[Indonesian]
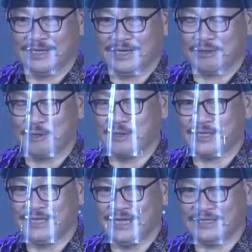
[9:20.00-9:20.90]
ya kalau kamu
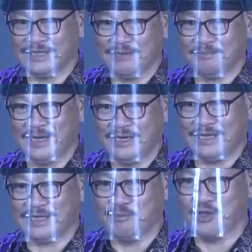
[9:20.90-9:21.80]
kasih kacang
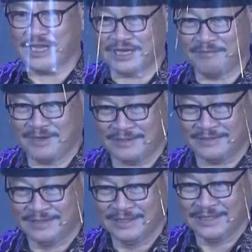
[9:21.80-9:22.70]
paling datang monyet dia
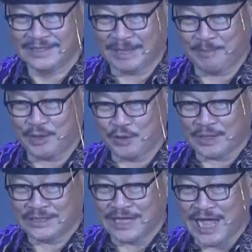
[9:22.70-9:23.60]
bilang. Tapi
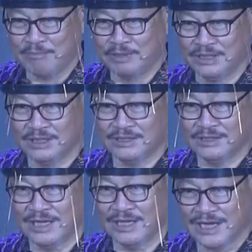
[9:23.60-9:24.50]
kalau kasih
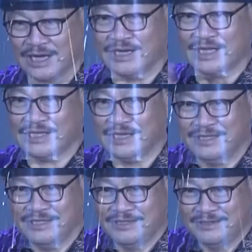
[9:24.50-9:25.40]
hamburger ya dia akan datang
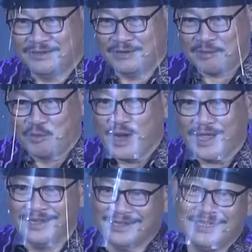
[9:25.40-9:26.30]
orang
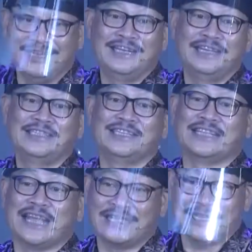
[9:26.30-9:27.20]
bule dia. Ini, ini
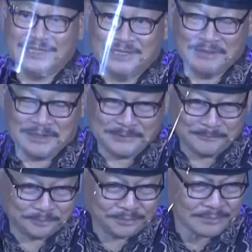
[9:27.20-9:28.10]
ceritanya aja dia bilang.
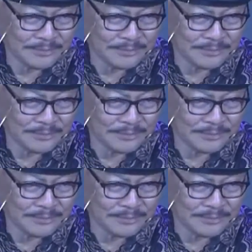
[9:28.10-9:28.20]
Gitu.